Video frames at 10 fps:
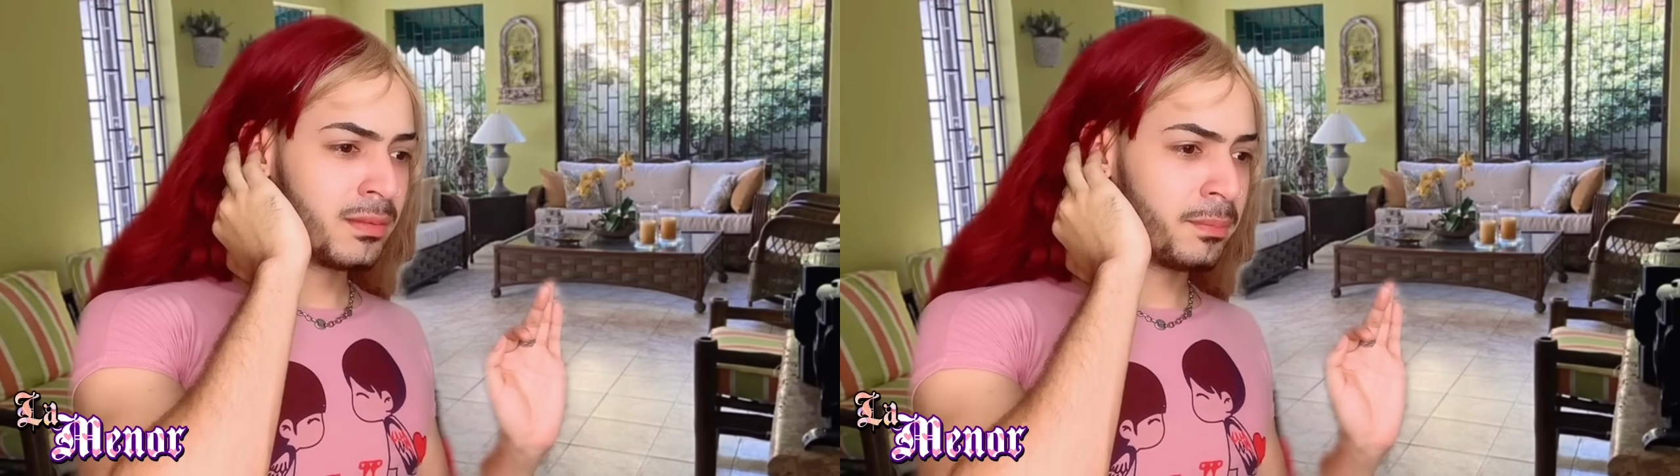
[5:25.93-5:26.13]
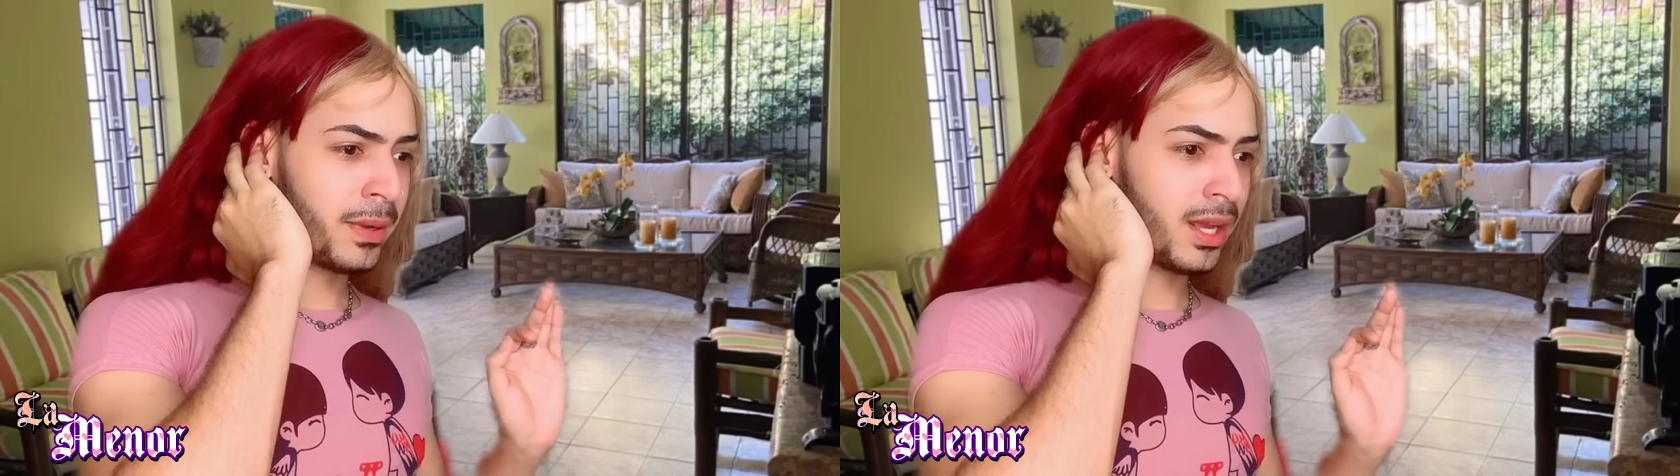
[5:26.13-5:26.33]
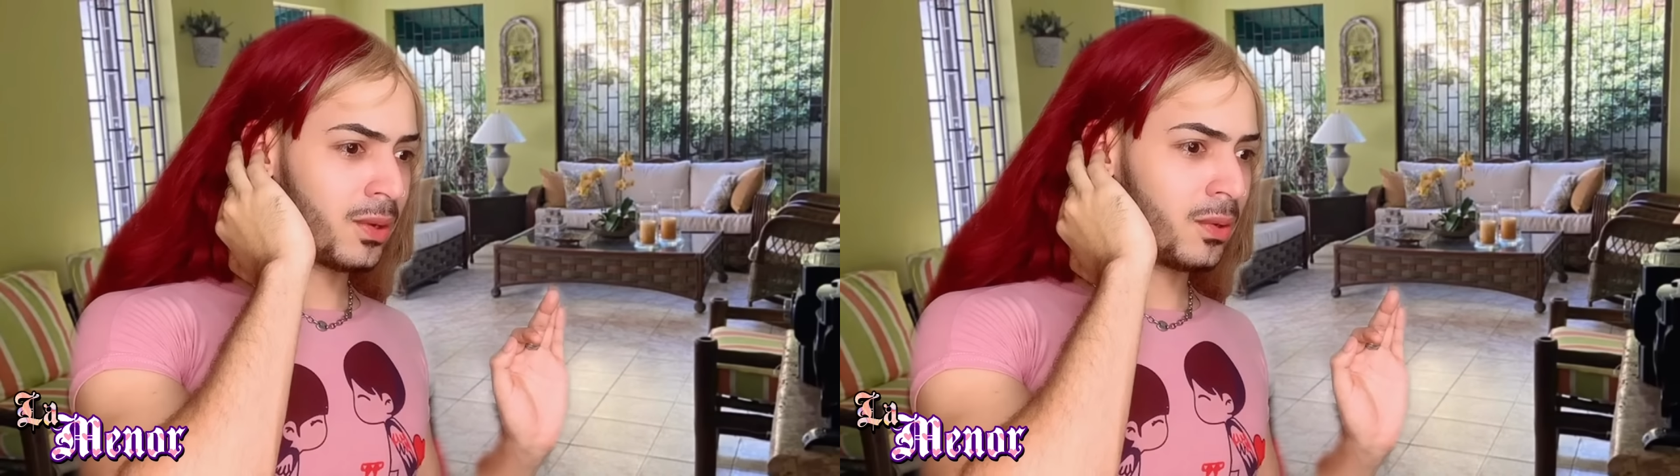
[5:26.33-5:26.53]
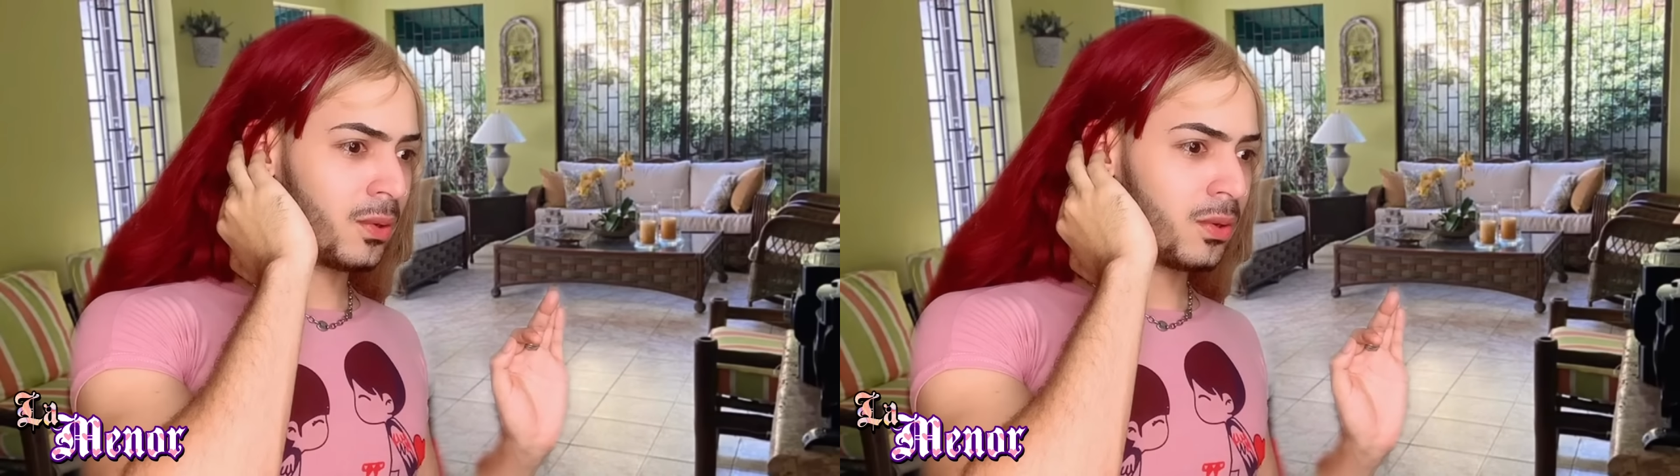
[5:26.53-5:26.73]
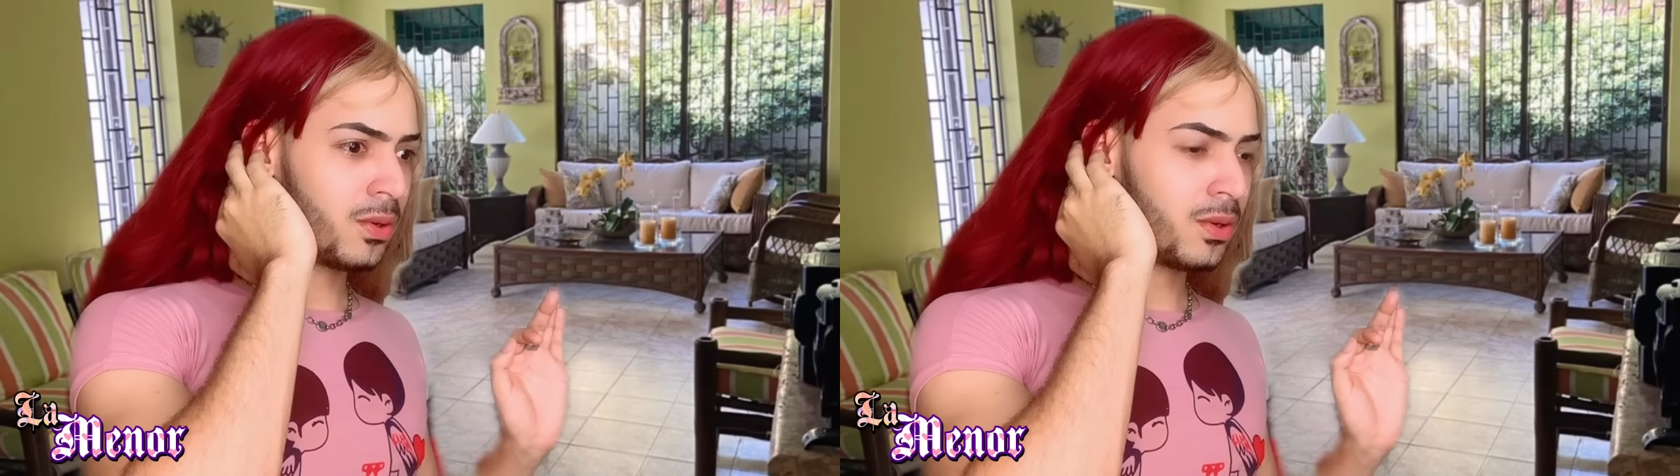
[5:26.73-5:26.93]

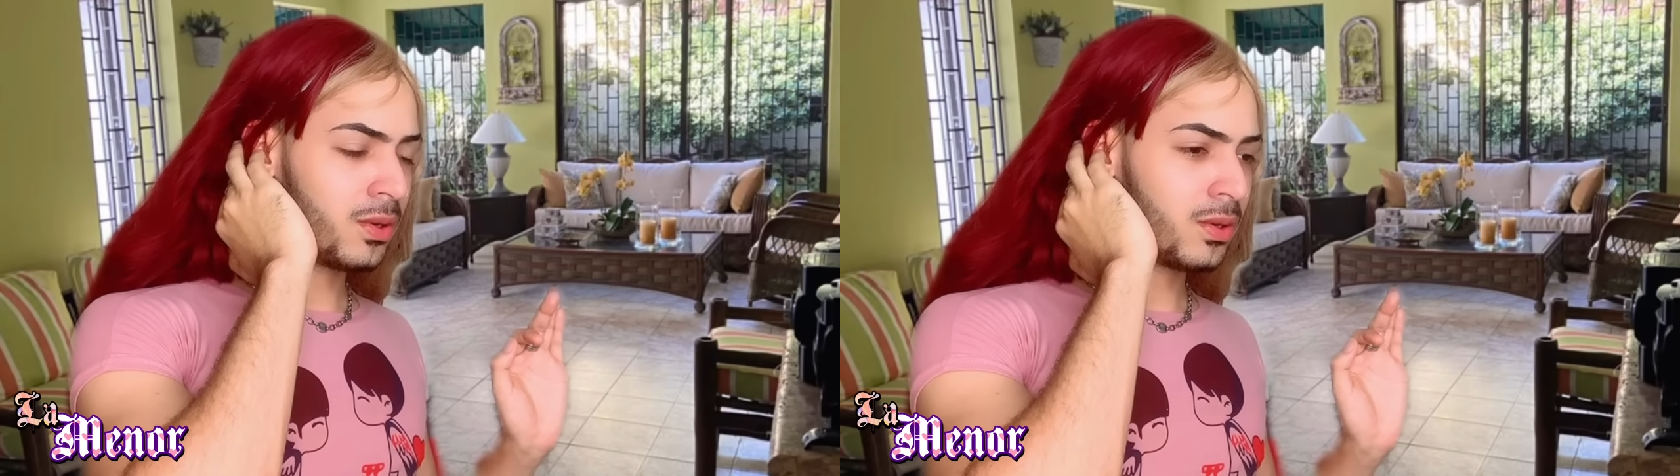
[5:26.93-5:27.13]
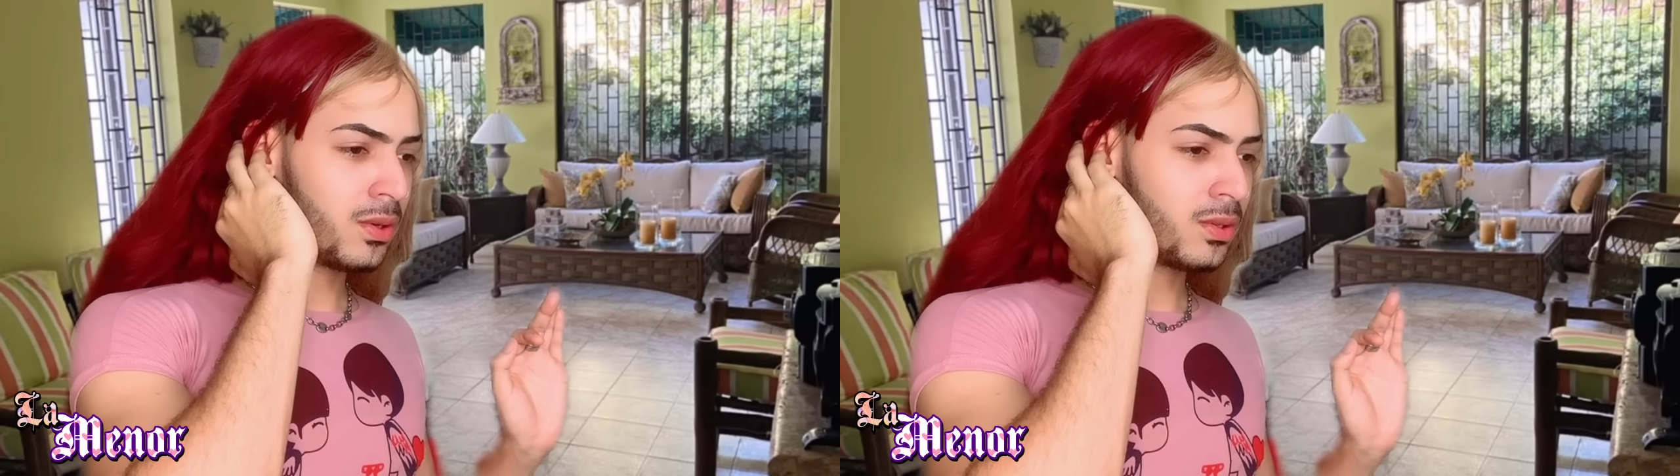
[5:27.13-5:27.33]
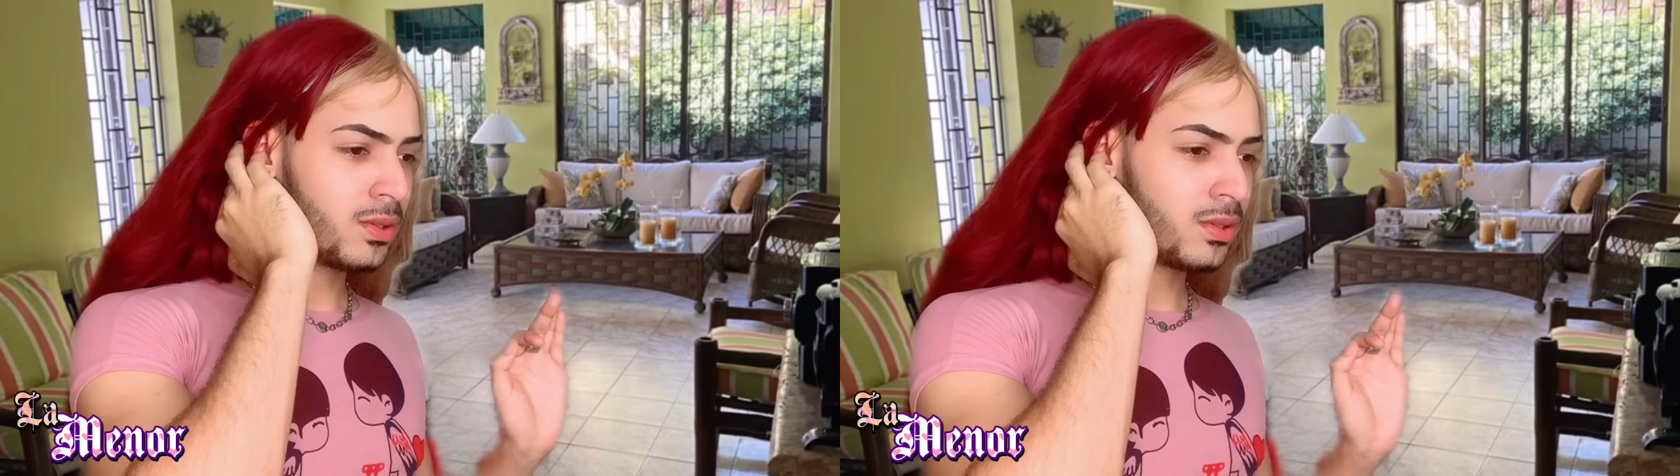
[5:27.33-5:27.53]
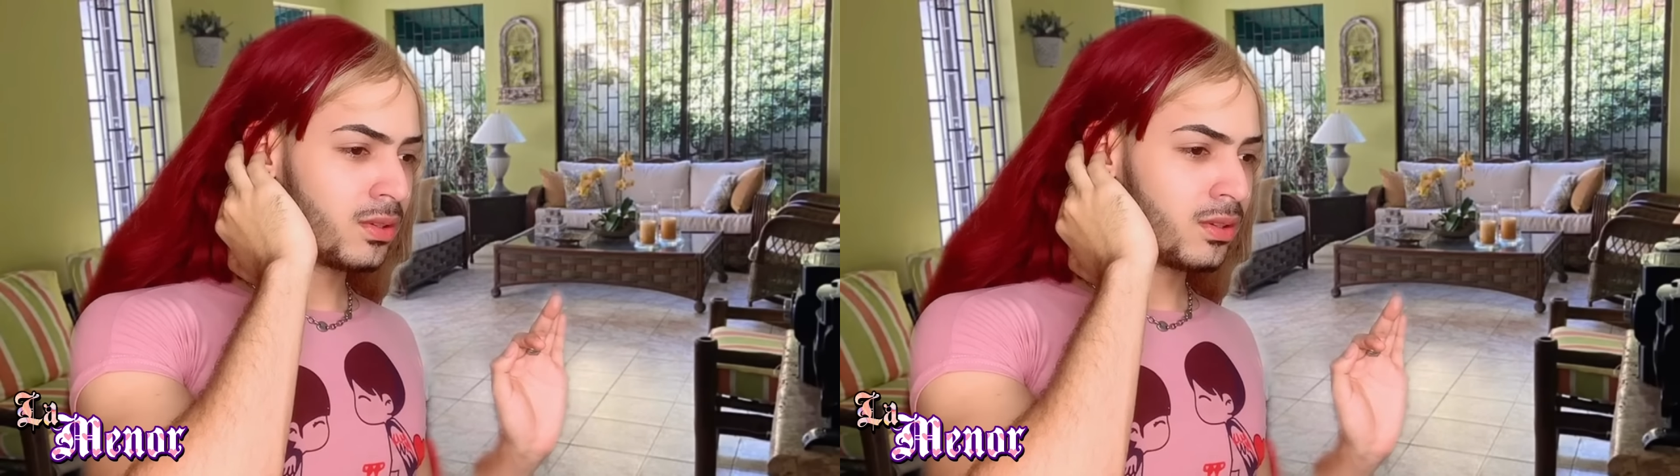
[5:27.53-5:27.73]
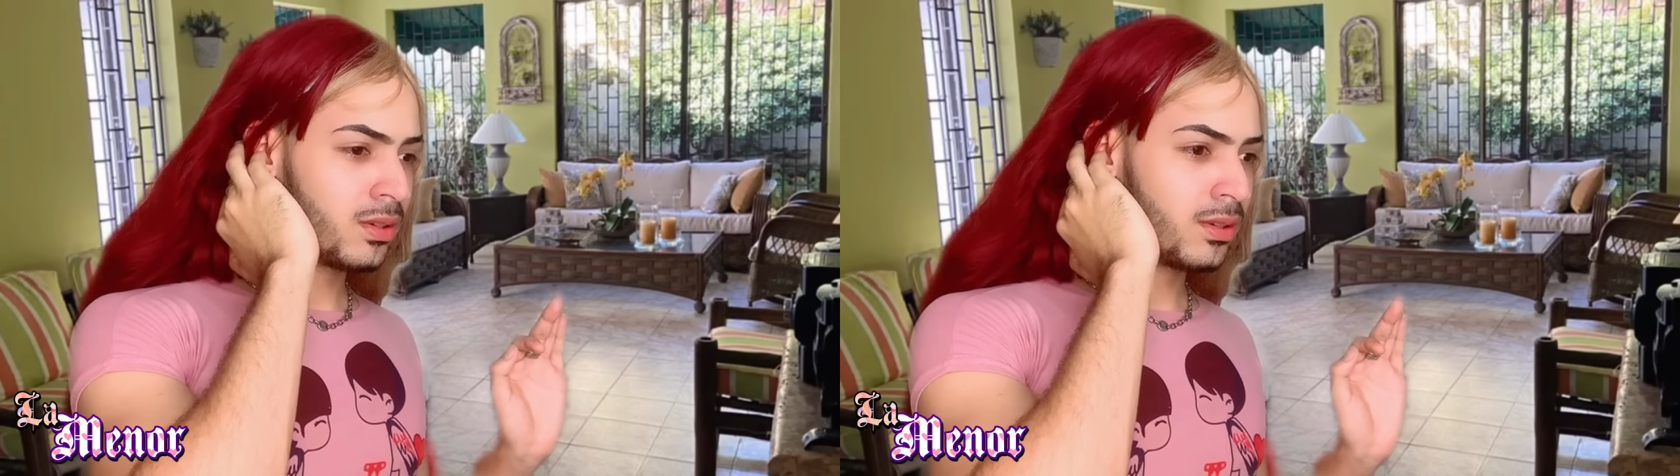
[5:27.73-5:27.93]
pero
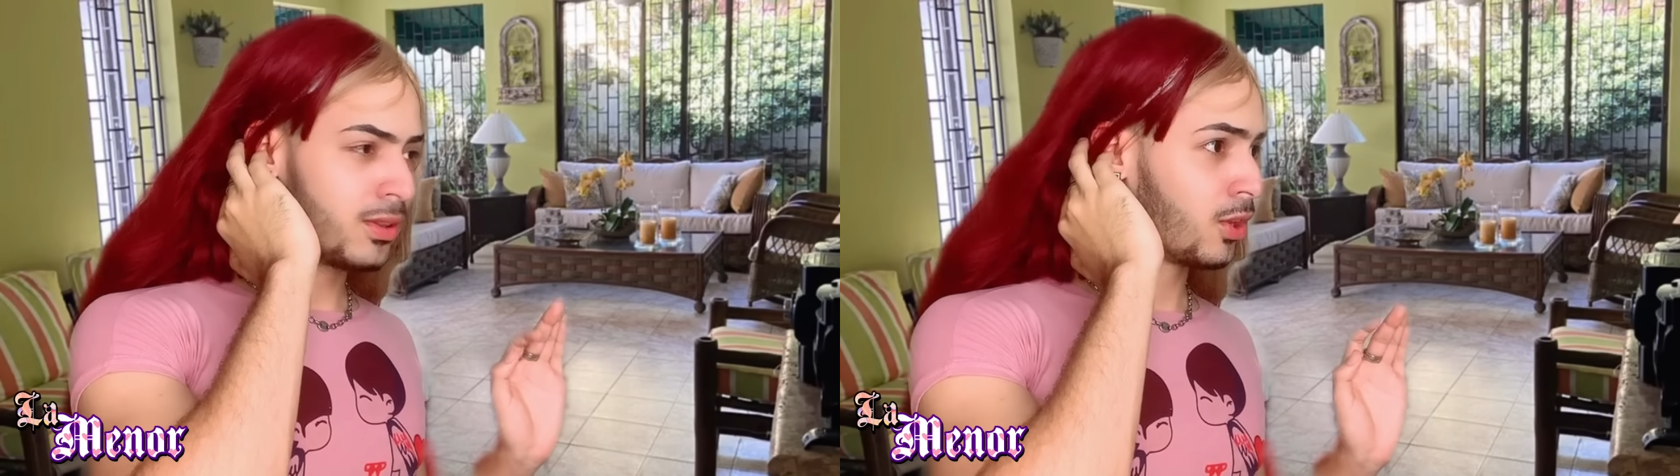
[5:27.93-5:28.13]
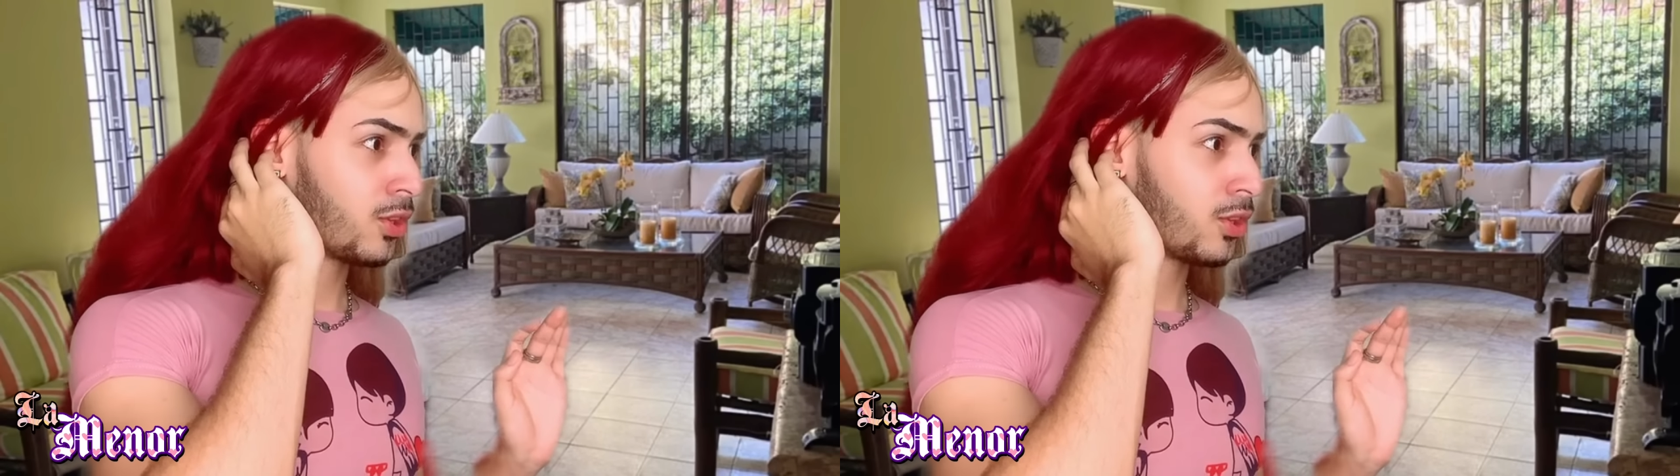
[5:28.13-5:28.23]
no